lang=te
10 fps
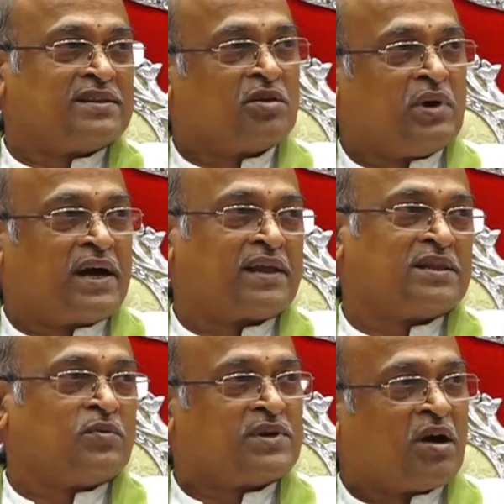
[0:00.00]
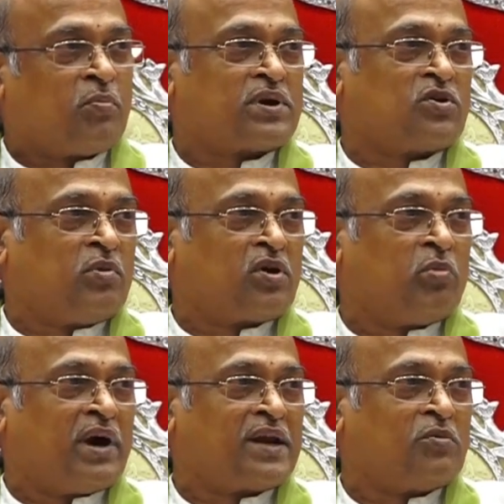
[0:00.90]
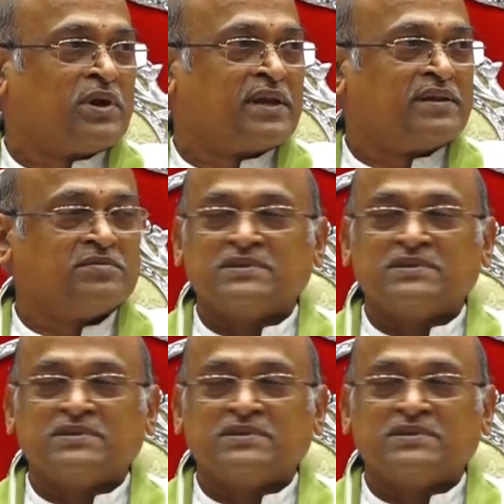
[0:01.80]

అందమే ఆనందం అంటే అప్పట్లో మాకు బాగానే ఉండేది